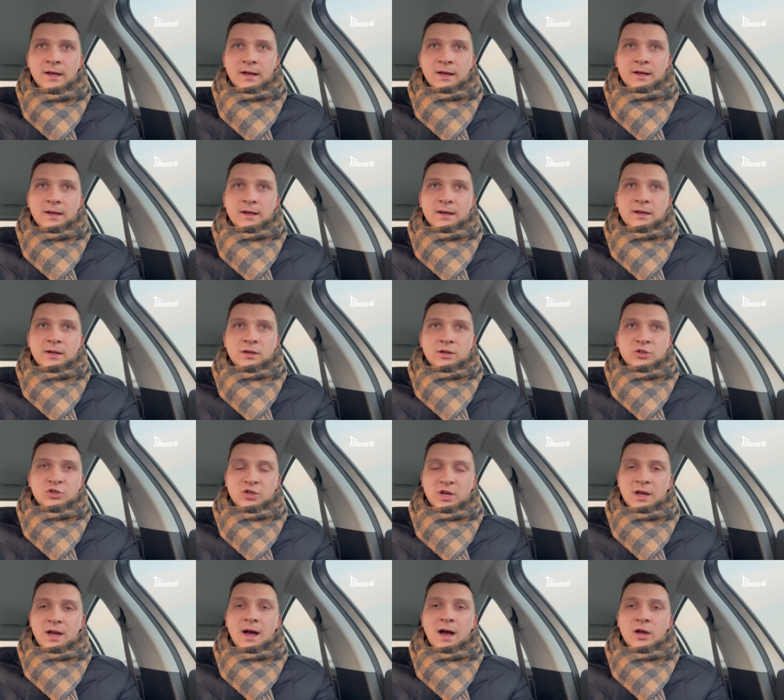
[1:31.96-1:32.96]
e,
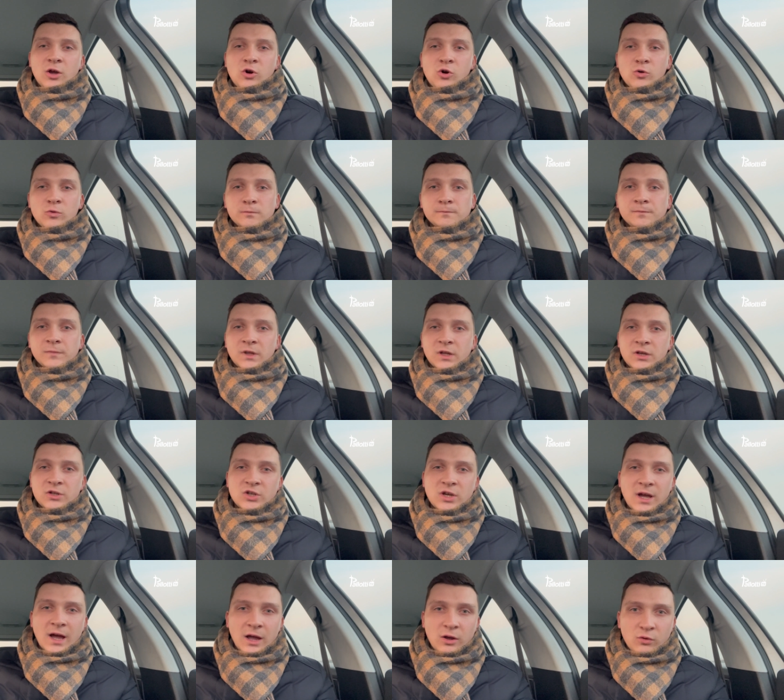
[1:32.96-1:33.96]
sięgają,
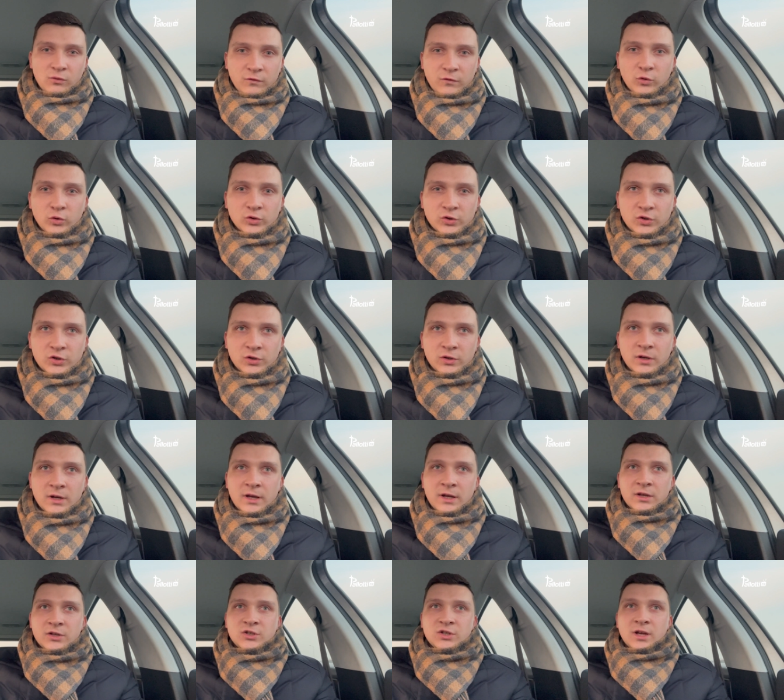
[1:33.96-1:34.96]
sięgają wód,
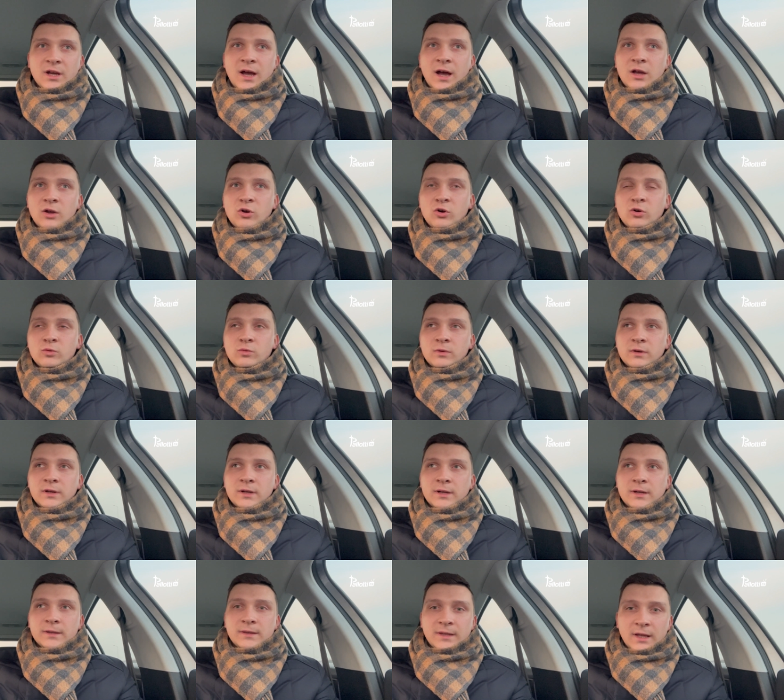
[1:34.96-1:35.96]
sięgają
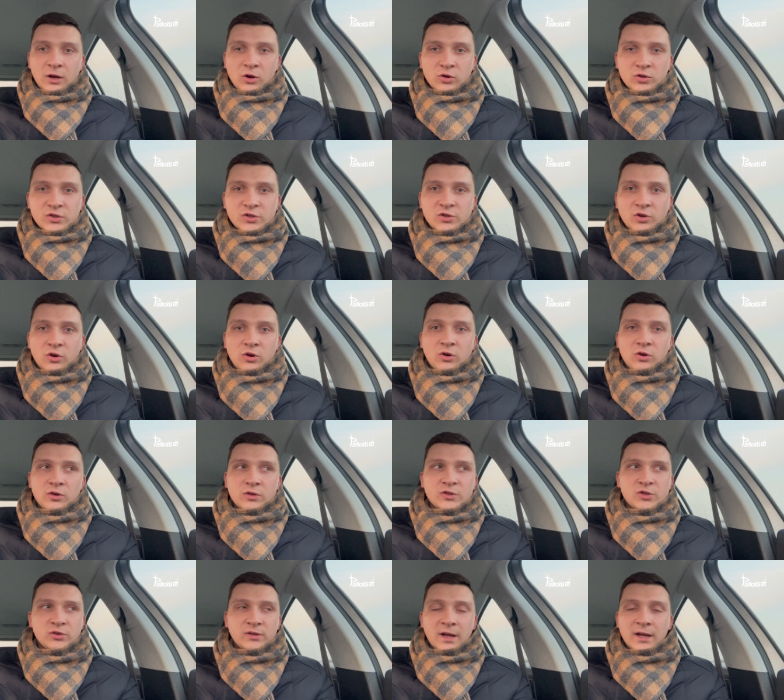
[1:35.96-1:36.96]
tego, co,
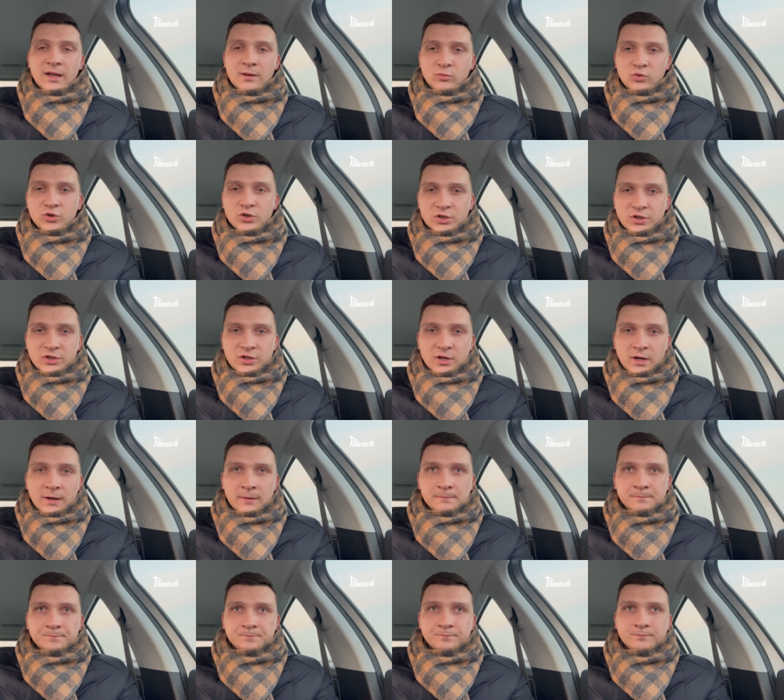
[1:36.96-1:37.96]
co daje mu
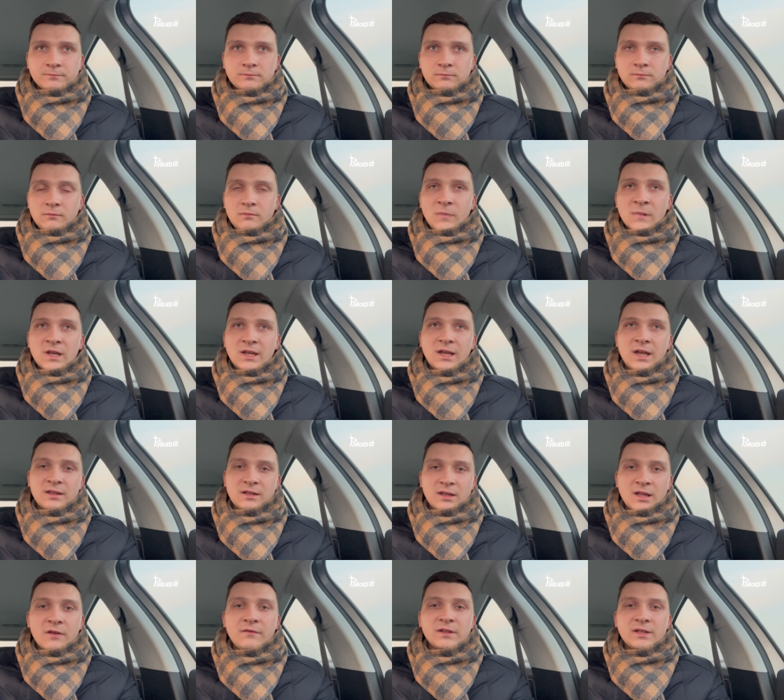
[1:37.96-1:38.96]
życie. I
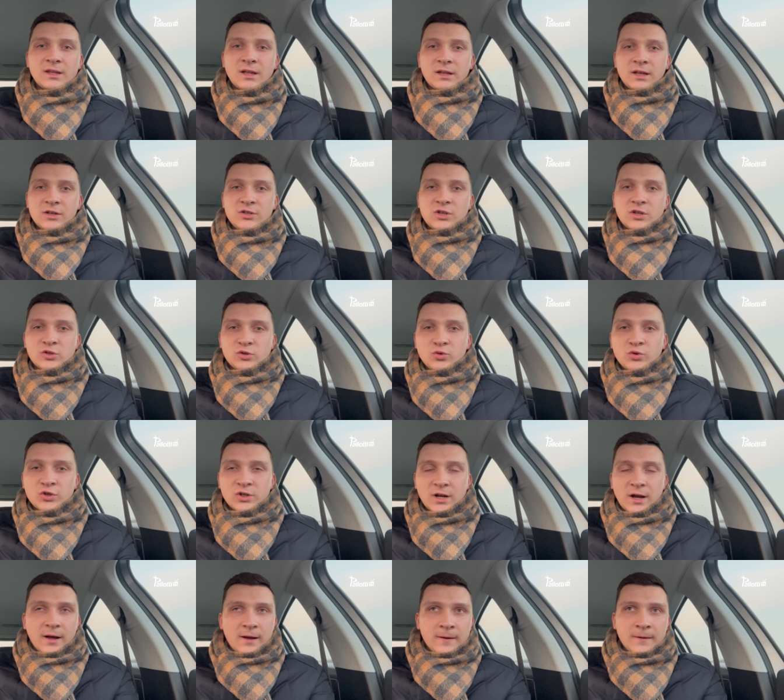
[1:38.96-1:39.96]
kiedy nawet nadejdzie
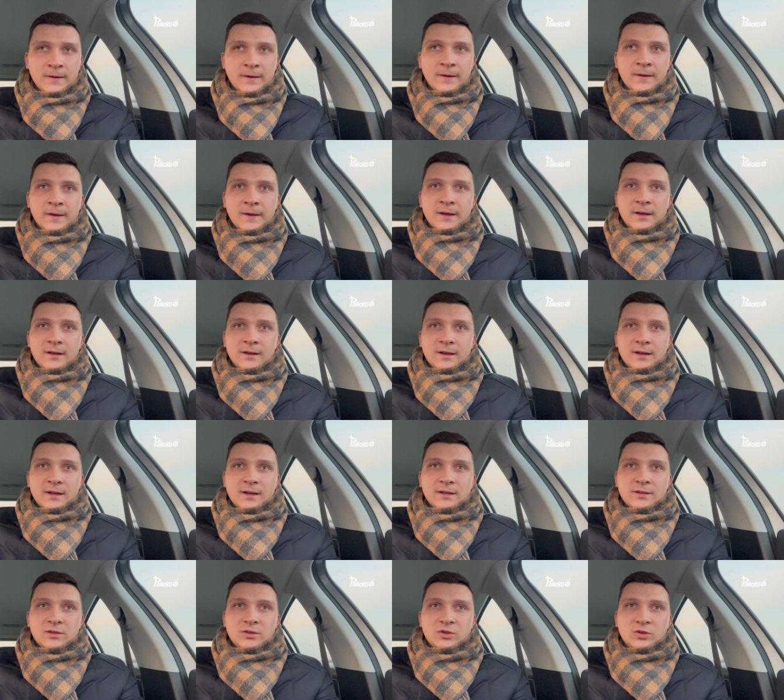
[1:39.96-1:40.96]
susza,
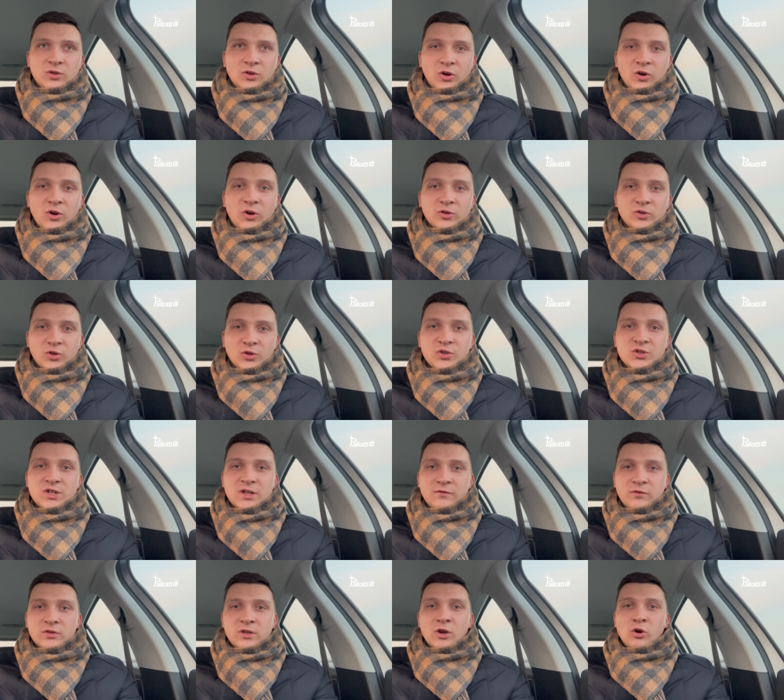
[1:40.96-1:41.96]
to to
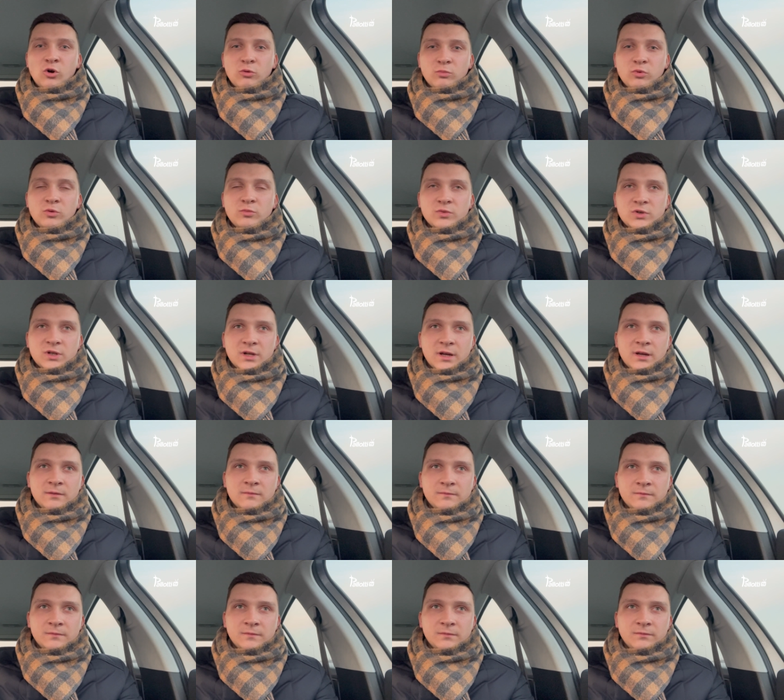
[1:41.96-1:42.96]
drzewo nie obumrze,
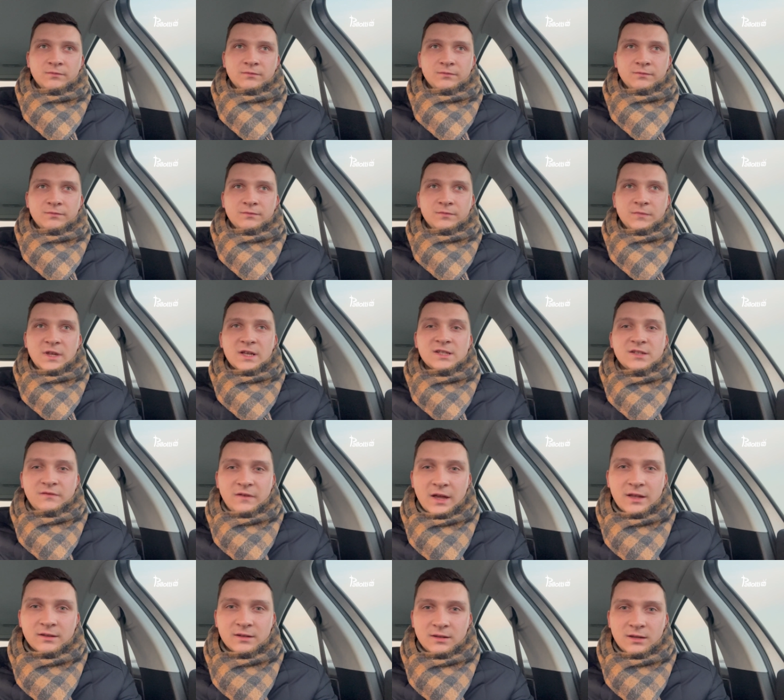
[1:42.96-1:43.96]
mm, nie
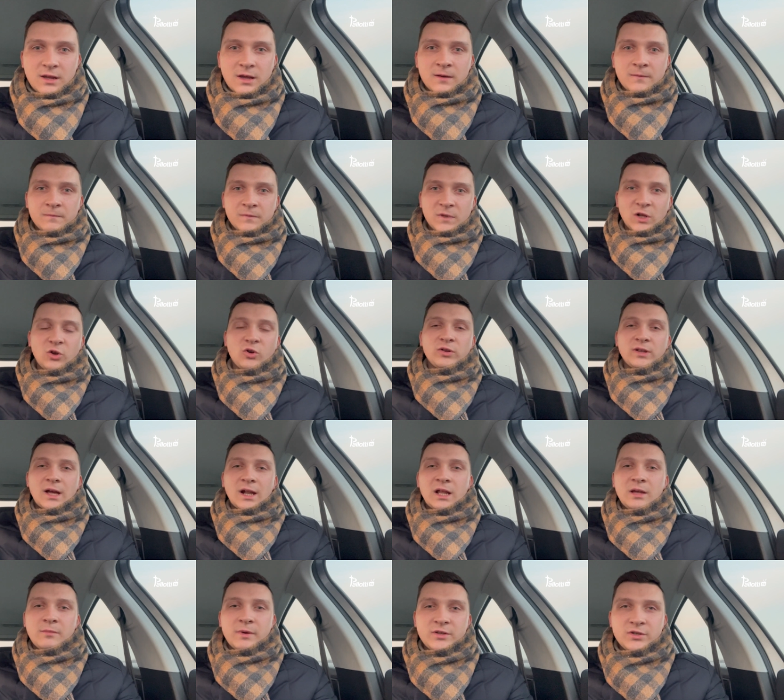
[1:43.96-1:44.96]
zwiędnie, tylko
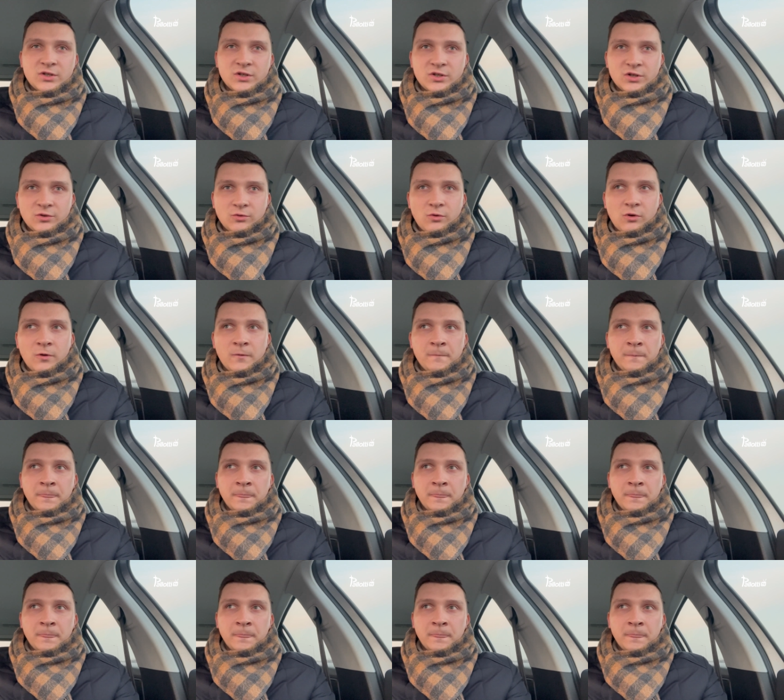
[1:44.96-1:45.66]
dalej będzie żyło.